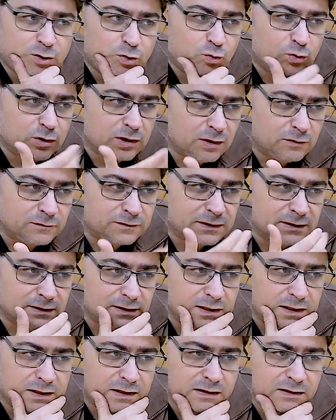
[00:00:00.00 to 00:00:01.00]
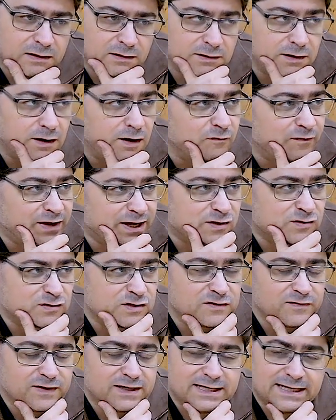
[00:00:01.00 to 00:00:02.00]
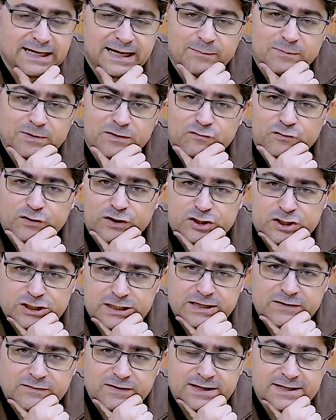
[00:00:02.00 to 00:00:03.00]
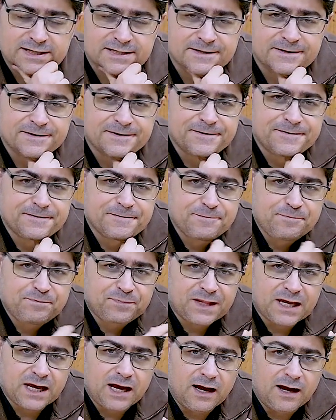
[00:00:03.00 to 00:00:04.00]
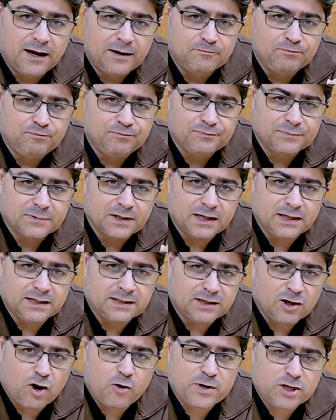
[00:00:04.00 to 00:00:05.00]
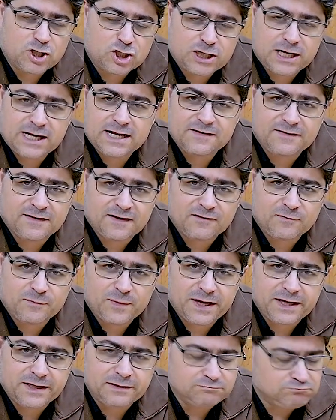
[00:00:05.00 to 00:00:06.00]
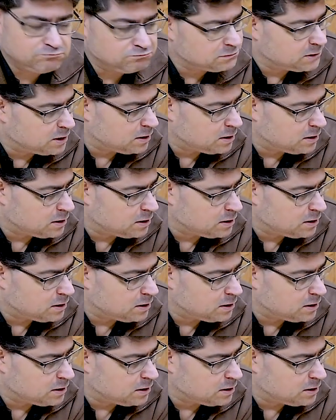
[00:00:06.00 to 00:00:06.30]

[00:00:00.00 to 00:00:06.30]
oder auf die ja, Werkzeugwand neben die French Gliedwand. Ähm, ich glaube, ich stelle das erstmal hin